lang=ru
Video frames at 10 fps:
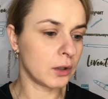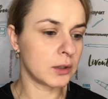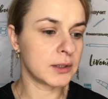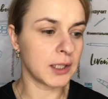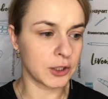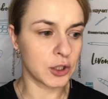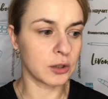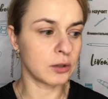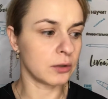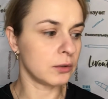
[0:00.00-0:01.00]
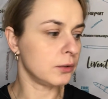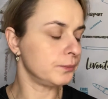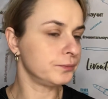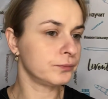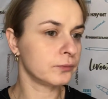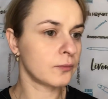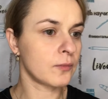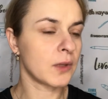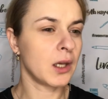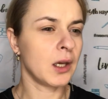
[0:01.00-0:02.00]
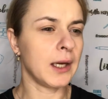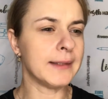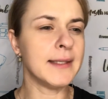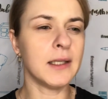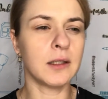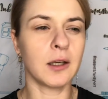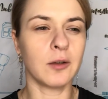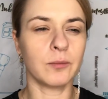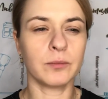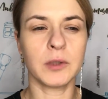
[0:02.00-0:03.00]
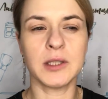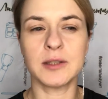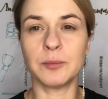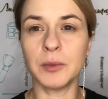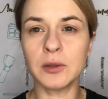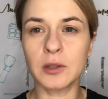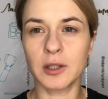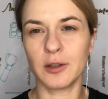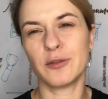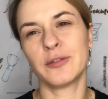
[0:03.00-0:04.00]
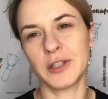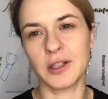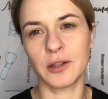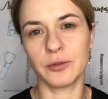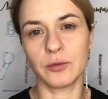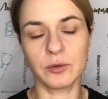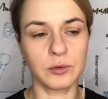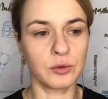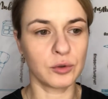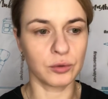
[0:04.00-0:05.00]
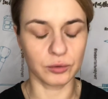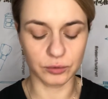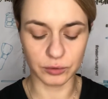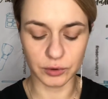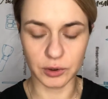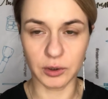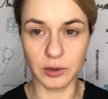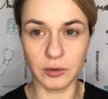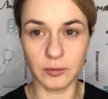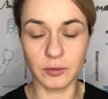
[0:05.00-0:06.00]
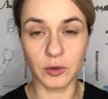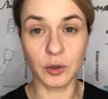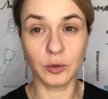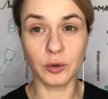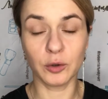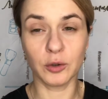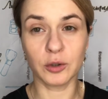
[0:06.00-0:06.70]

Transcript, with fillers: значит, э, отдельно есть милк, фотографию выложу, э, не,